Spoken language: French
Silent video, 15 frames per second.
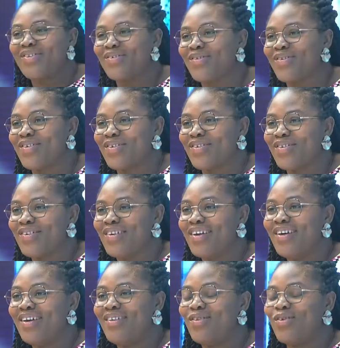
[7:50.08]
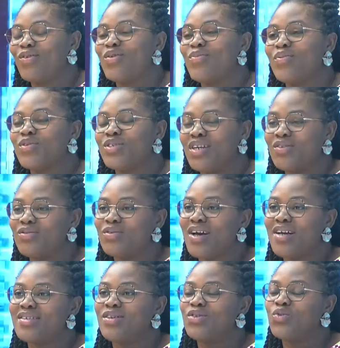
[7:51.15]
Donc, euh, donc le projet, en tout
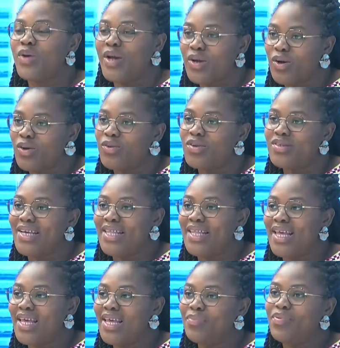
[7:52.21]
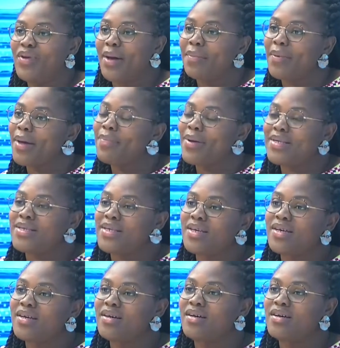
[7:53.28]
cas, c'est de jouer encore deux années et puis après
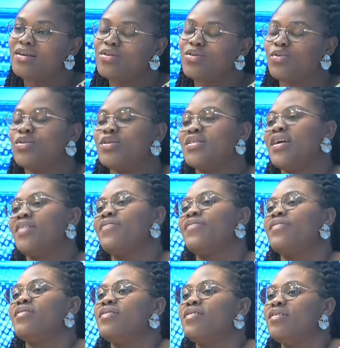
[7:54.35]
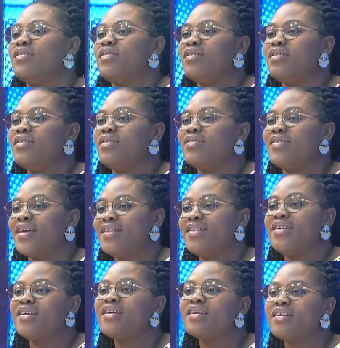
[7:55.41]
passer euh, sur le staff
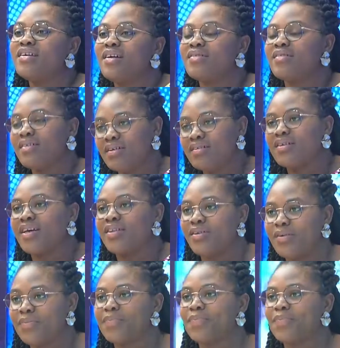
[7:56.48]
technique en tant qu'entraîneur